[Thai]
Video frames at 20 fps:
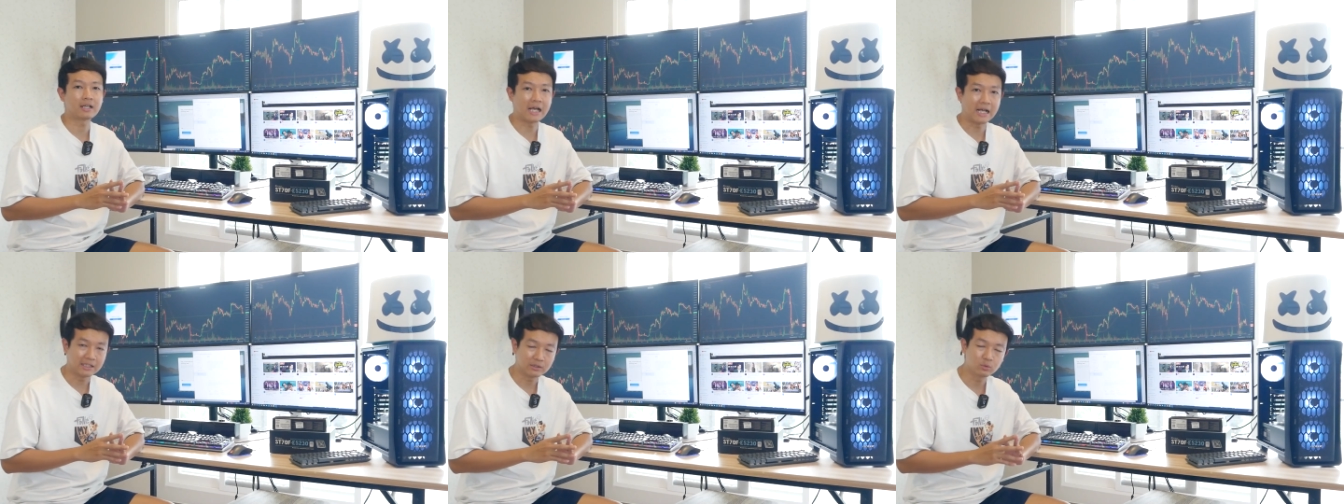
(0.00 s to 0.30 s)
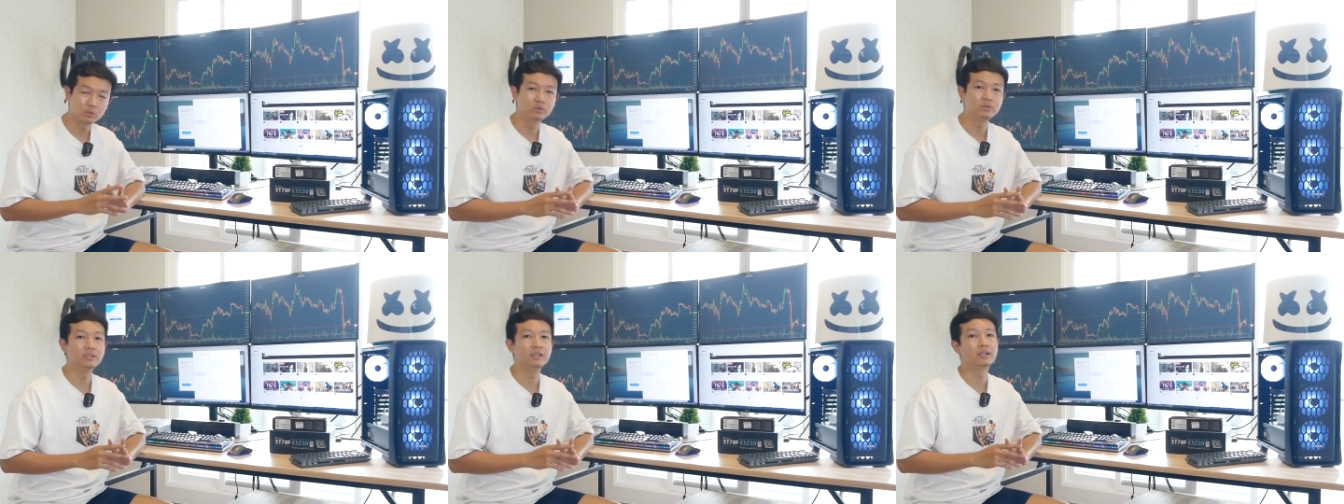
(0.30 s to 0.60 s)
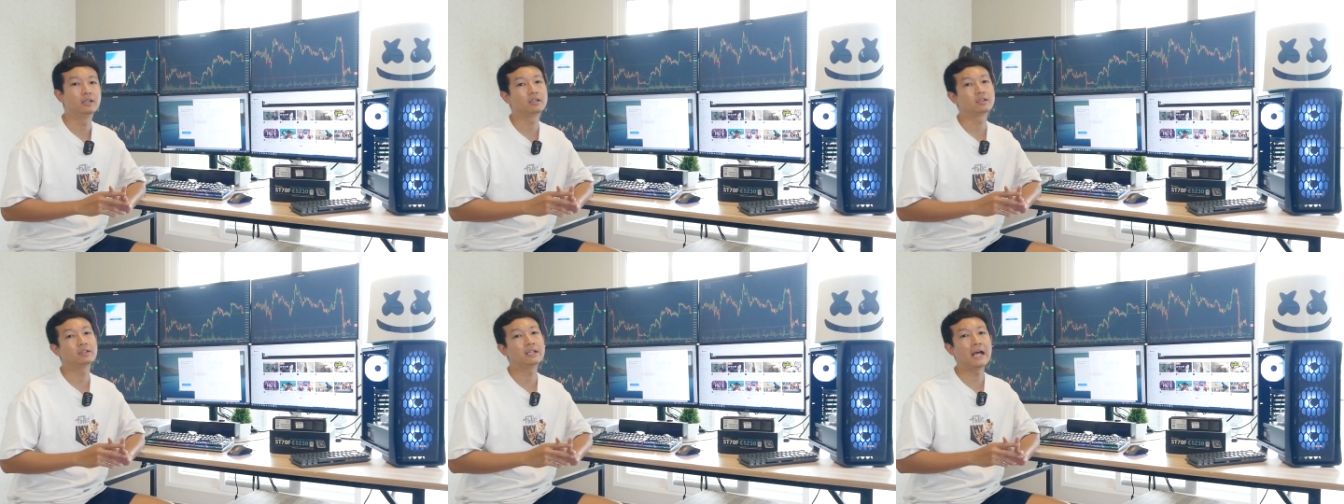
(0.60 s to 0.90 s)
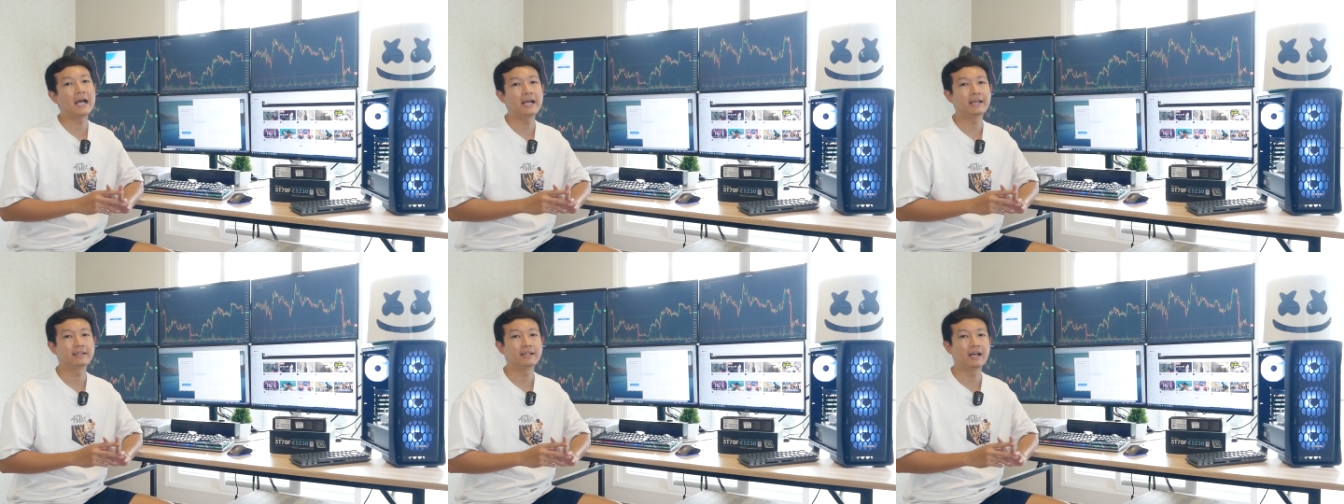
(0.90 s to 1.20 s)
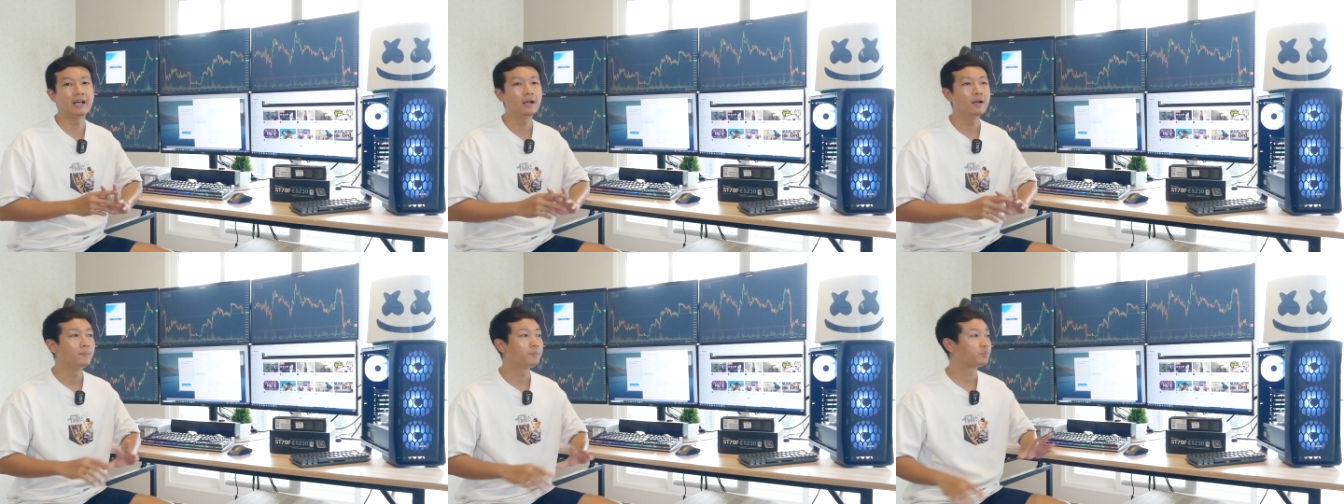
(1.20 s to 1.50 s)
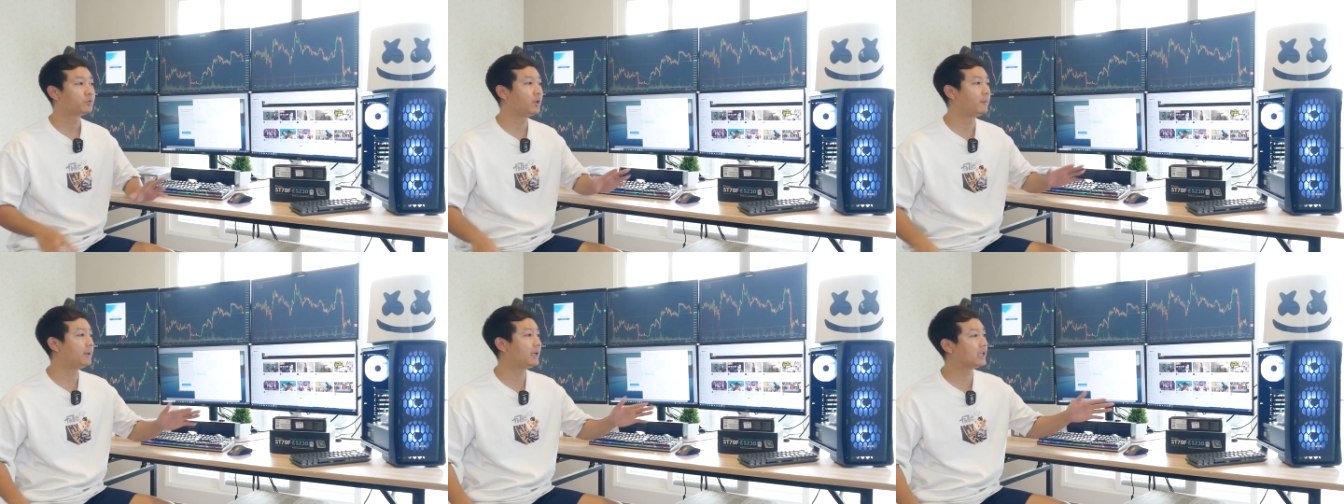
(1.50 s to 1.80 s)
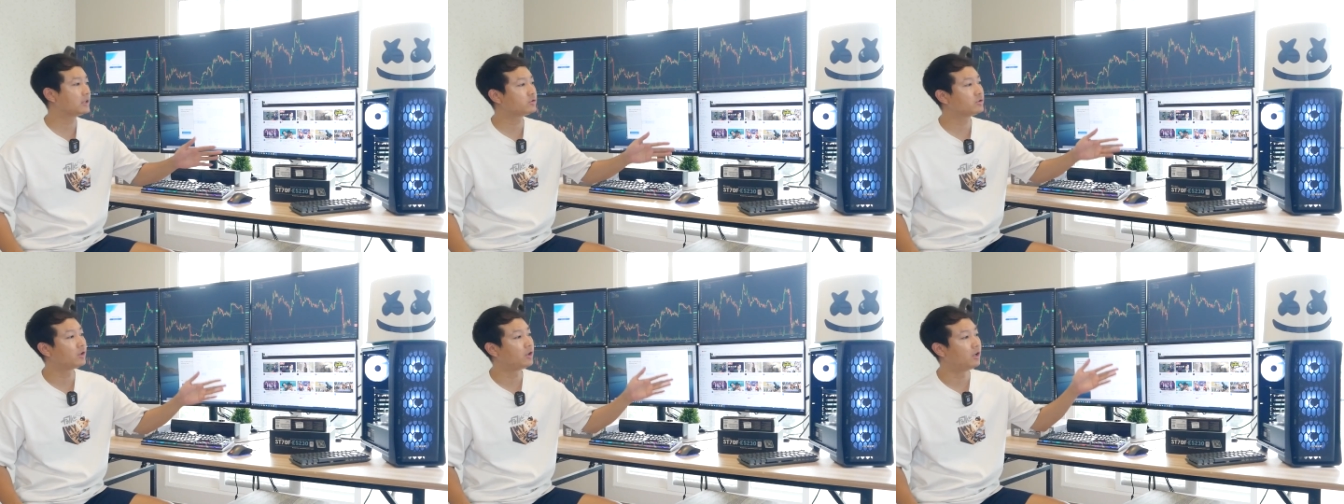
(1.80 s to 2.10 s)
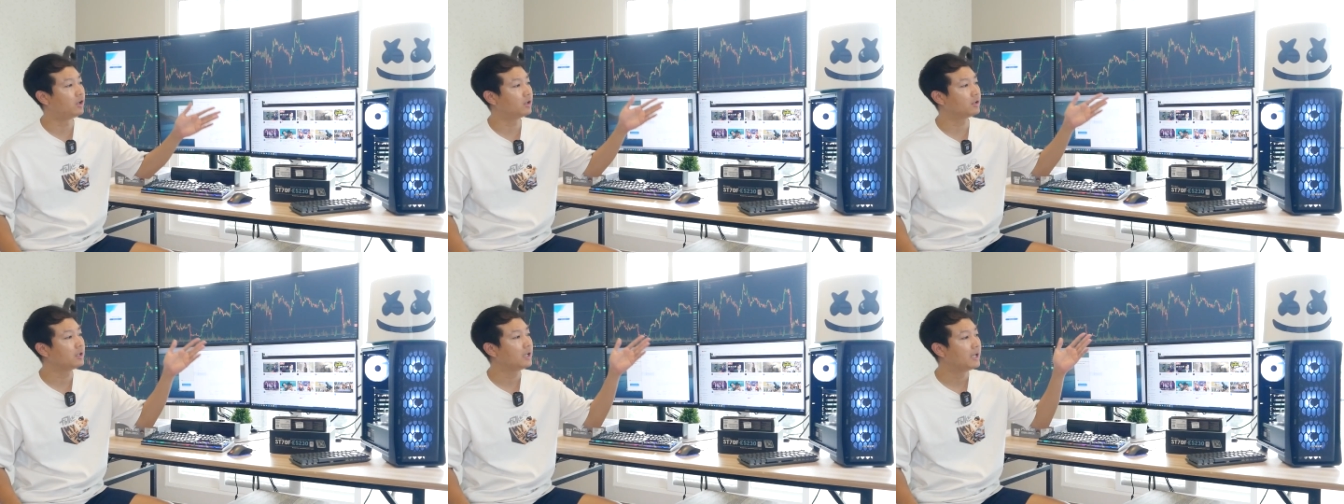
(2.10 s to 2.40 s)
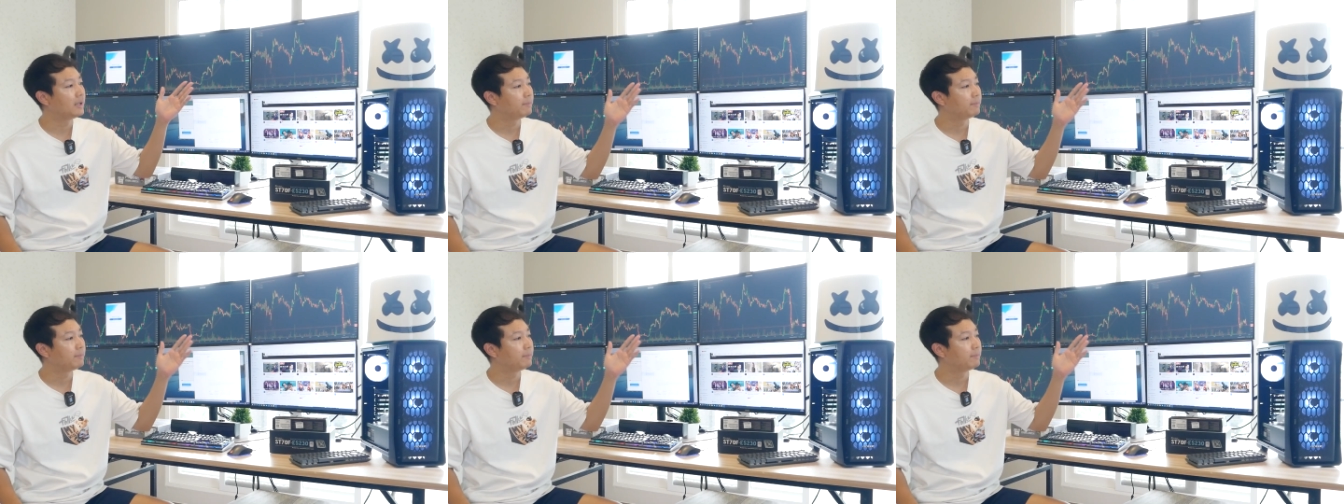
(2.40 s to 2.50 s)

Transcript: ขาดทุนเลยก็ได้นะต่อมาในส่วนของ